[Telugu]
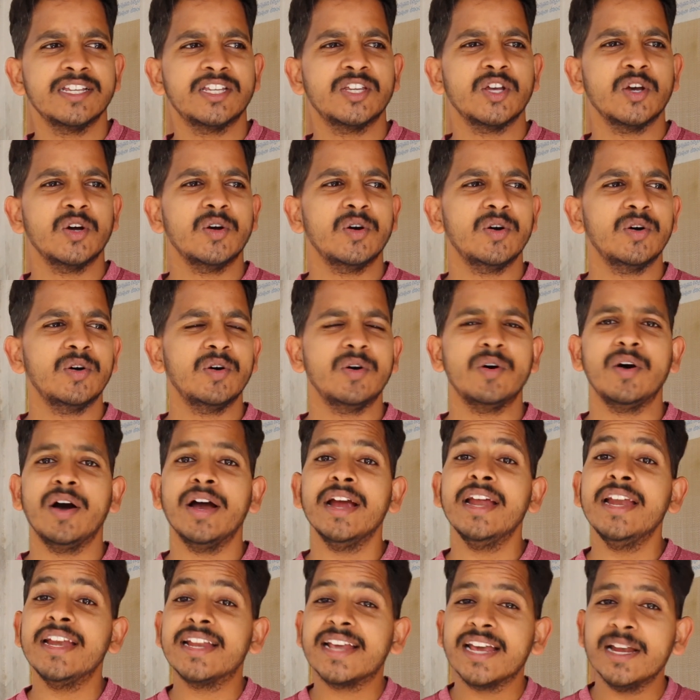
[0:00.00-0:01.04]
సో
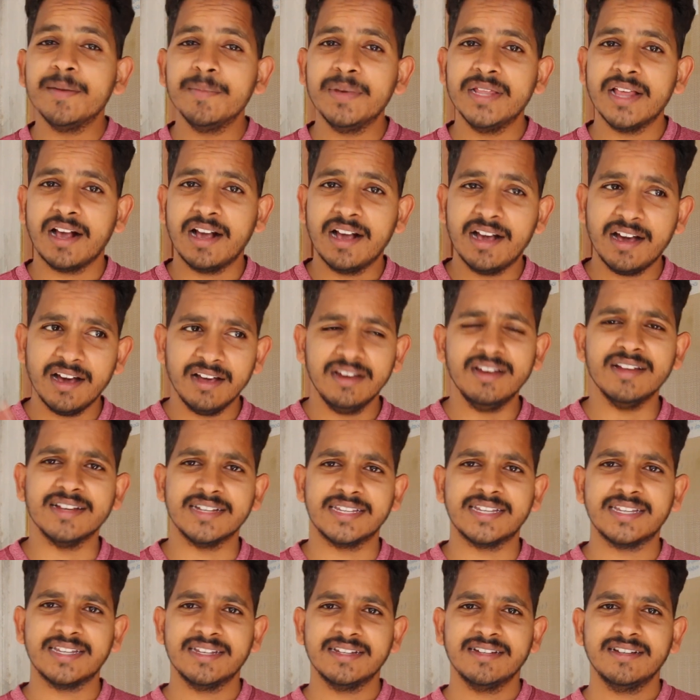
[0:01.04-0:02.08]
ఇట్ కెన్ బి ద
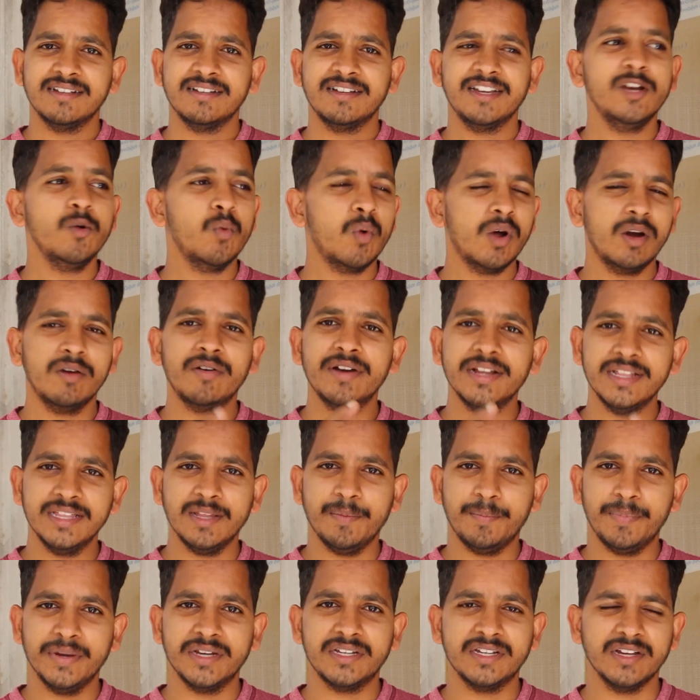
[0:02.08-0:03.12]
కలర్స్ ఇన్వాల్వ్డ్ ఇన్
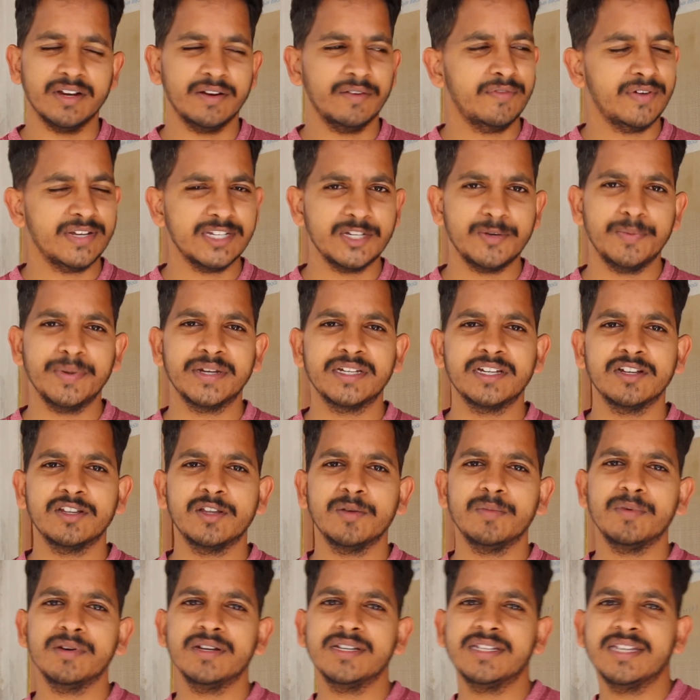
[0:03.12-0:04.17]
ద పిక్చర్ ఫస్ట్
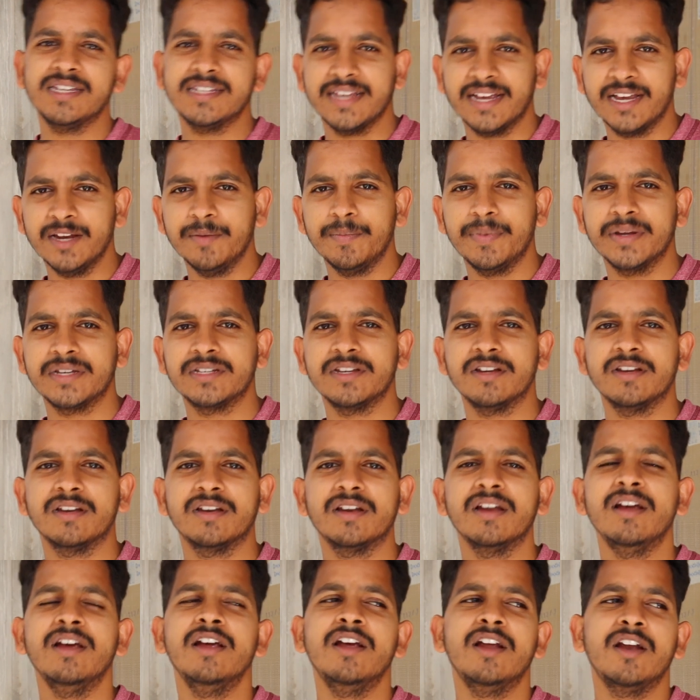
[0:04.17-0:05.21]
పిక్చర్తో పోలిస్తే సెకండ్
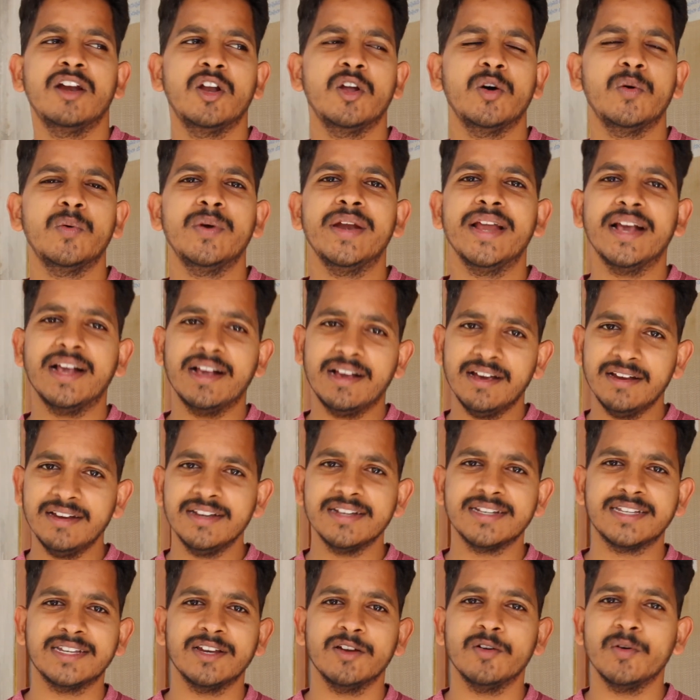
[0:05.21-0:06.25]
పిక్చర్లో ఉండే
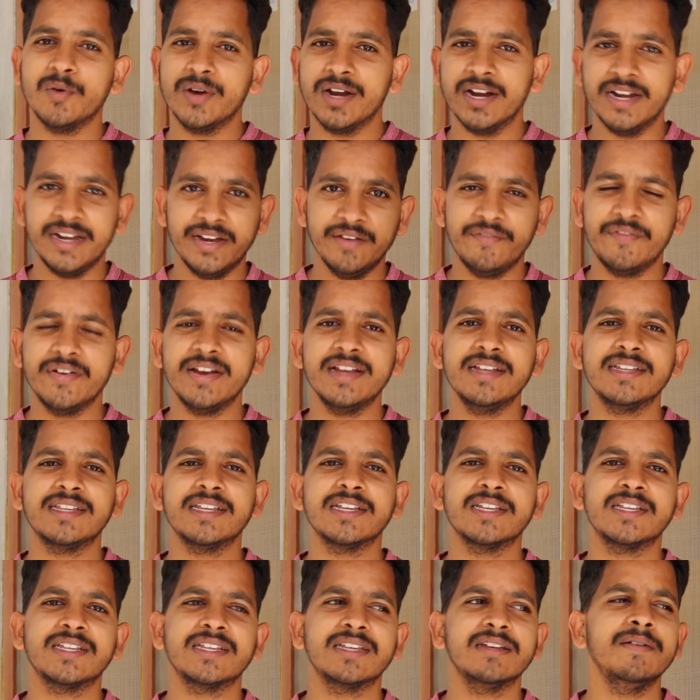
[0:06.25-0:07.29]
కలర్స్లో ఉన్న
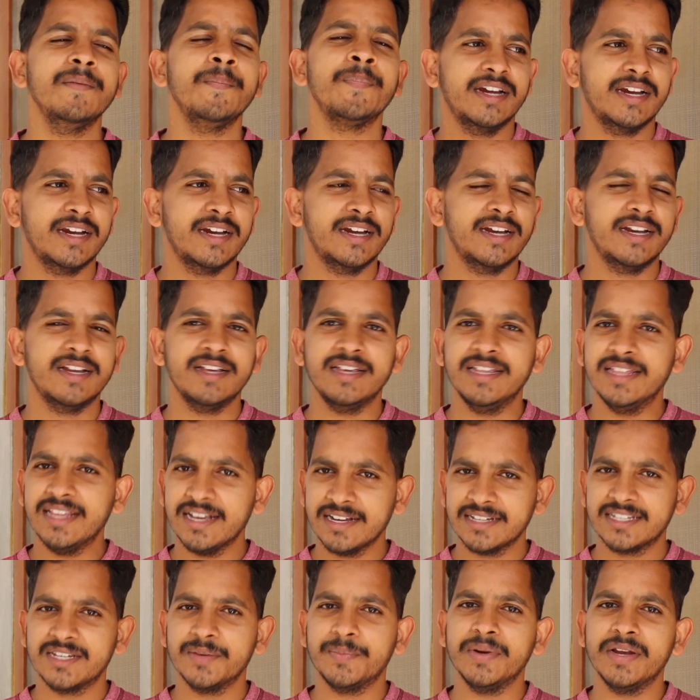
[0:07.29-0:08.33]
డిఫరెన్సెస్ అండ్
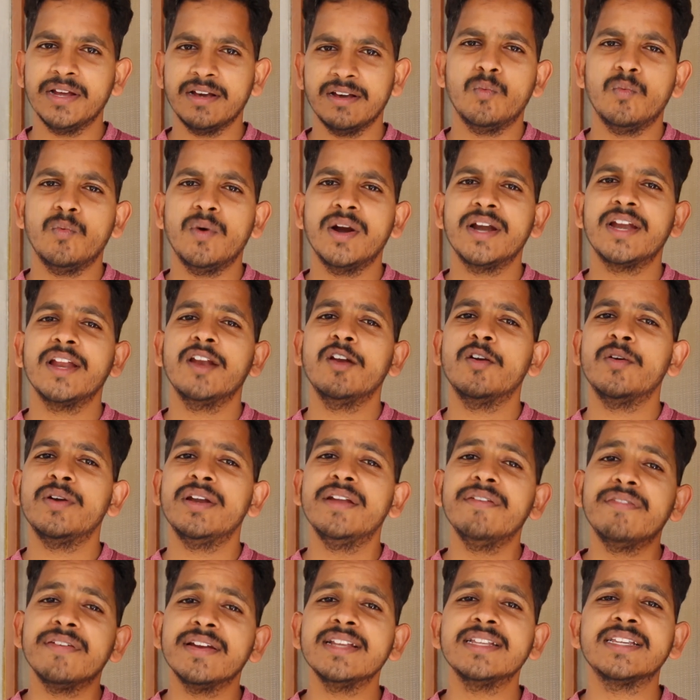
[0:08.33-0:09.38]
ఇందాక చెప్పిన వాటిలో
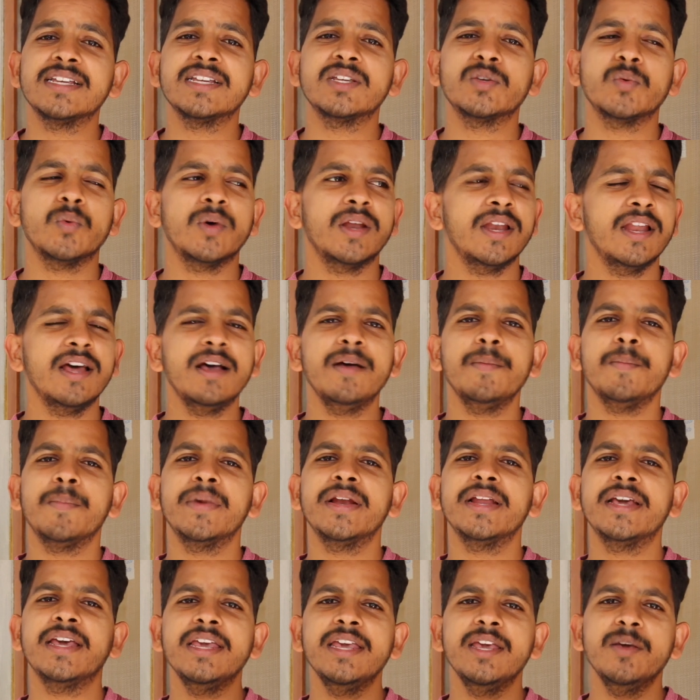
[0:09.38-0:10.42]
డిఫరెన్సెస్ వల్ల
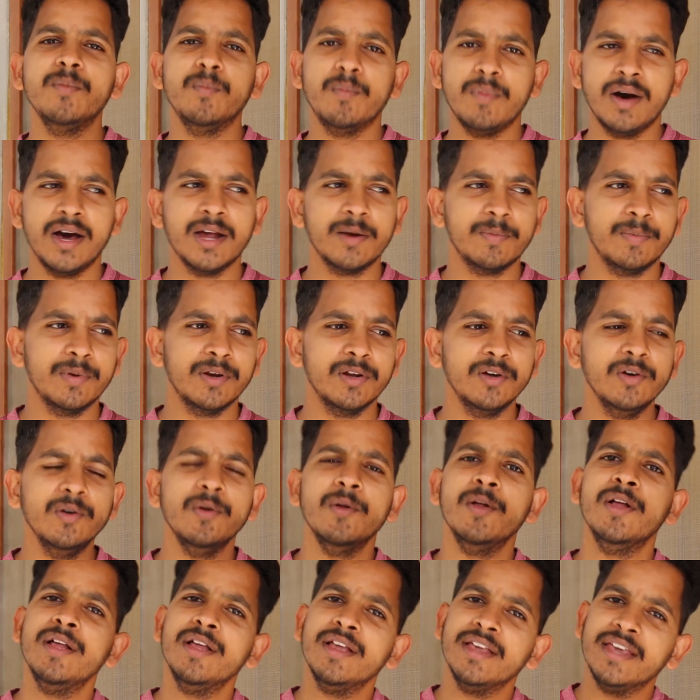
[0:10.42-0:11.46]
మనకి ఈ మార్పులు
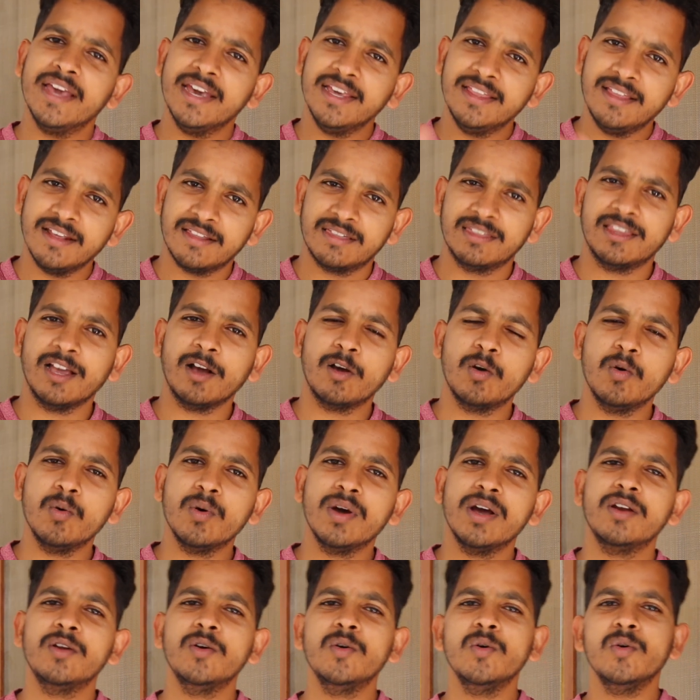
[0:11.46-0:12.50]
ఏదో
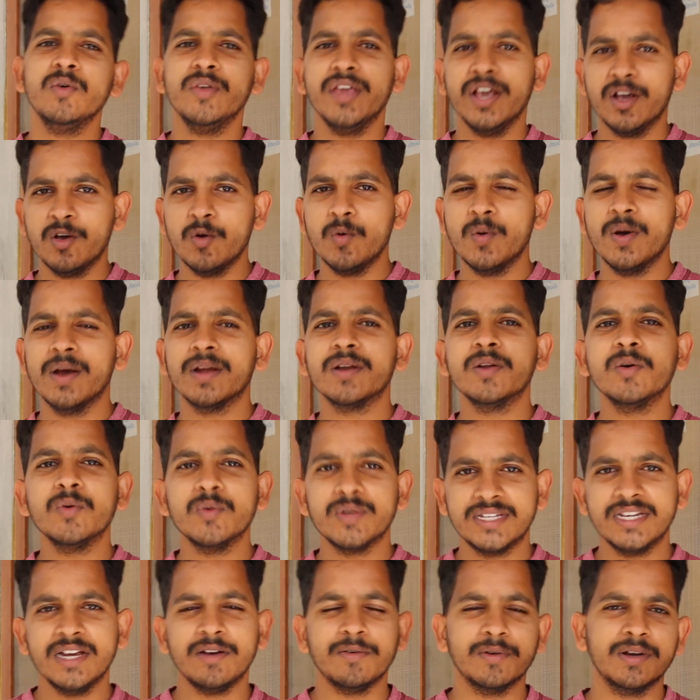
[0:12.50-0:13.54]
తక్కువగాను ఎక్కువగాను
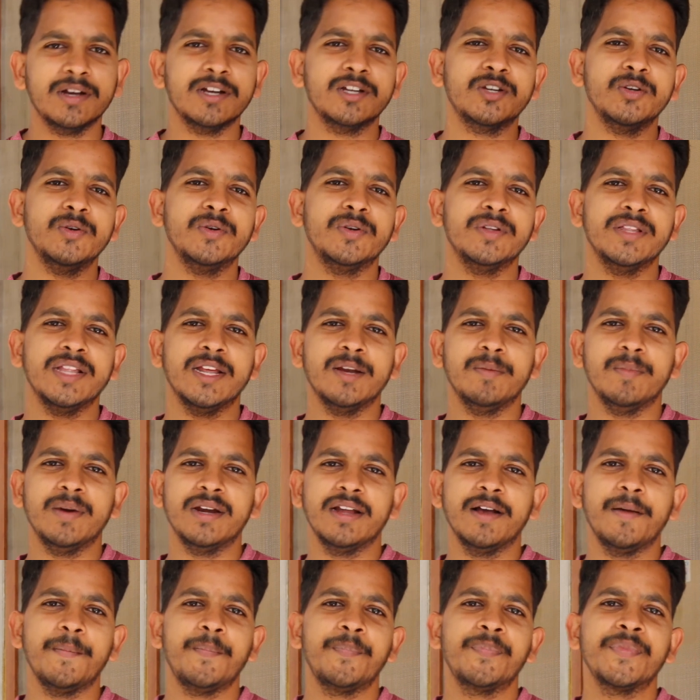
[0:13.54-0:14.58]
వచ్చే అవకాశం
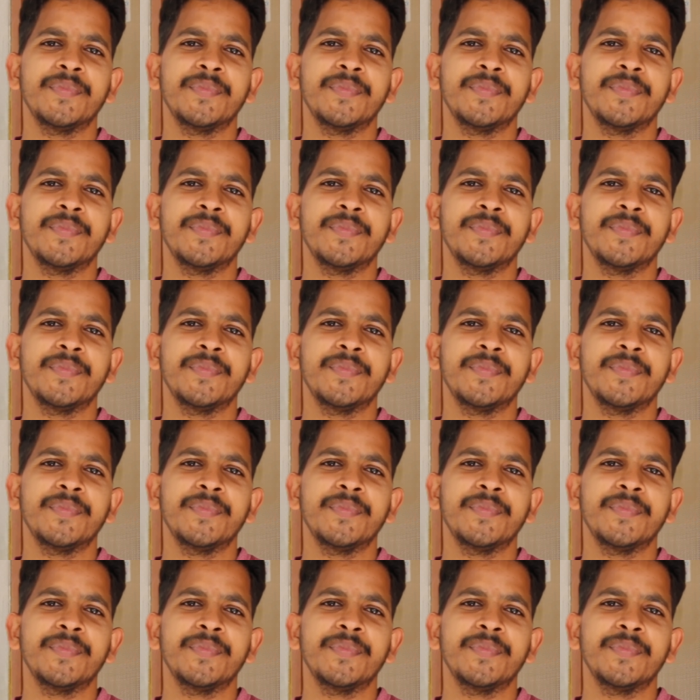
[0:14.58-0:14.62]
ఉంటుందన్నమాట